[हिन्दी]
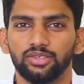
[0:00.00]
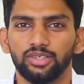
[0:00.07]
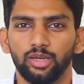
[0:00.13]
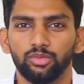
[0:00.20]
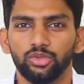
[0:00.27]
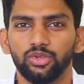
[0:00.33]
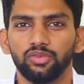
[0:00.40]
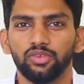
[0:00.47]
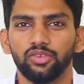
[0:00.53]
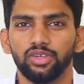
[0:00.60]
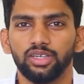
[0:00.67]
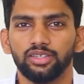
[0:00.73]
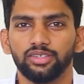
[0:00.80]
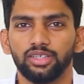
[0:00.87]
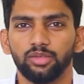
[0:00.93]
अस्सलाम
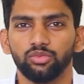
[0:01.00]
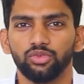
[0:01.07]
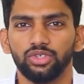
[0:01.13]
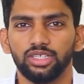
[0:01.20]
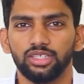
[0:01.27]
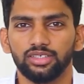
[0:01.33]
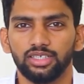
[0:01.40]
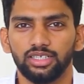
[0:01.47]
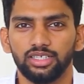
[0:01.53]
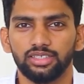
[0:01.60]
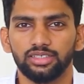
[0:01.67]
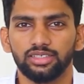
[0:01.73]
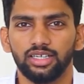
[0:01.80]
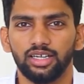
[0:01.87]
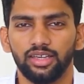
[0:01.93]
वालेकुम आई एम जुनेद
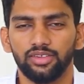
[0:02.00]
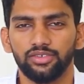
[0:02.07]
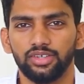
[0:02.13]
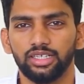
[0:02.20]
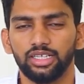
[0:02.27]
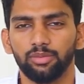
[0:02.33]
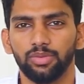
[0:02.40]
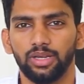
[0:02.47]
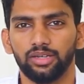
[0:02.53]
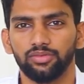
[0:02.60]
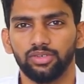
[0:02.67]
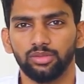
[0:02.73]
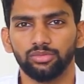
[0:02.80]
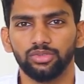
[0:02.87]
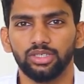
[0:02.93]
खान खान स्टेट के
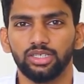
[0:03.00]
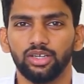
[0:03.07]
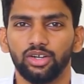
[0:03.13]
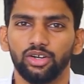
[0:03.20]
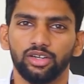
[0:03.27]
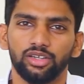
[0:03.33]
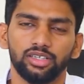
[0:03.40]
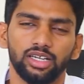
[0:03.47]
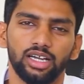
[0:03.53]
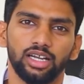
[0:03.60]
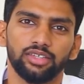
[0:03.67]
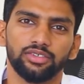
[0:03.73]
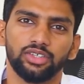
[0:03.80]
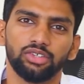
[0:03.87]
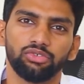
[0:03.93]
प्लेटफॉर्म से और
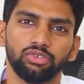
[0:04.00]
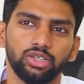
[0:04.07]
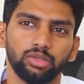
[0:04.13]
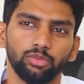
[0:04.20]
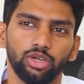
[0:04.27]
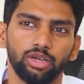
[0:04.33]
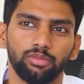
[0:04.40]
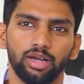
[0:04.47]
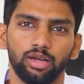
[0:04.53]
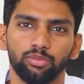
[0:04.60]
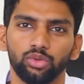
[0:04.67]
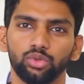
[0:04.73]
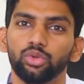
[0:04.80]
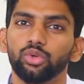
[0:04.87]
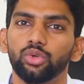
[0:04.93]
आज की इस वीडियो में हम
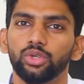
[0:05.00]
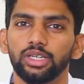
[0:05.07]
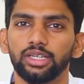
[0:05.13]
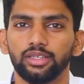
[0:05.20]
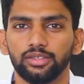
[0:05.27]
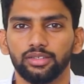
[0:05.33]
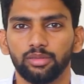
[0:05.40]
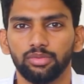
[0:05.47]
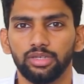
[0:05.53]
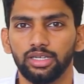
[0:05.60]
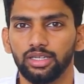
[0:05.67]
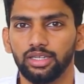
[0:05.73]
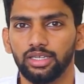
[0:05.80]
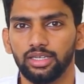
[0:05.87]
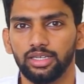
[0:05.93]
आप लोगों को लेटेस्ट
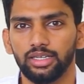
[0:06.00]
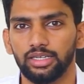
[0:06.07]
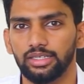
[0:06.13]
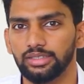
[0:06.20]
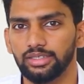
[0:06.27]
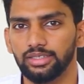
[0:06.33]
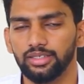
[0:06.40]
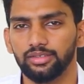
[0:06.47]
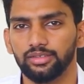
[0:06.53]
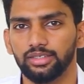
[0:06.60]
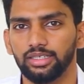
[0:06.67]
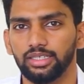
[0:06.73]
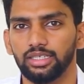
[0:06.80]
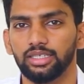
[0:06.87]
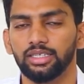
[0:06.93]
अपडेट दे रहे हैं एल डी ए
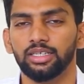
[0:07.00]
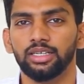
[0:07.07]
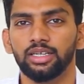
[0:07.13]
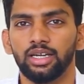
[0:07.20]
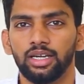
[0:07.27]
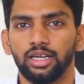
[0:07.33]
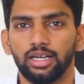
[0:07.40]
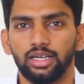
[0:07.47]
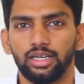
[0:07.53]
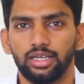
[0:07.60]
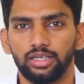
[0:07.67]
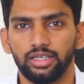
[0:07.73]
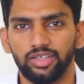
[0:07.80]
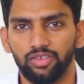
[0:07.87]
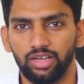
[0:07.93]
सिटी
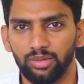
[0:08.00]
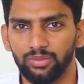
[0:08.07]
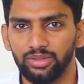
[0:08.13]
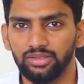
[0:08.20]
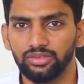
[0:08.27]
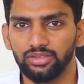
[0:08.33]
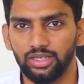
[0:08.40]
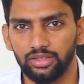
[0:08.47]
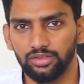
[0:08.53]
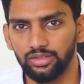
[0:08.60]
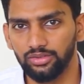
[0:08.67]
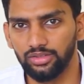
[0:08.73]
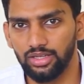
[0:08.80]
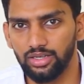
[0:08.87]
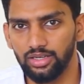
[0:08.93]
डेवलपमेंट
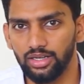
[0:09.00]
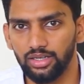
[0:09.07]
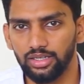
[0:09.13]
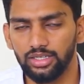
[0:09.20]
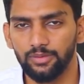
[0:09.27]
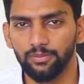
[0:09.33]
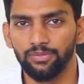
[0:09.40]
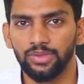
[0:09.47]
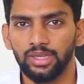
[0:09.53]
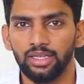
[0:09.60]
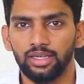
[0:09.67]
चार्जेस से रिगार्डिंग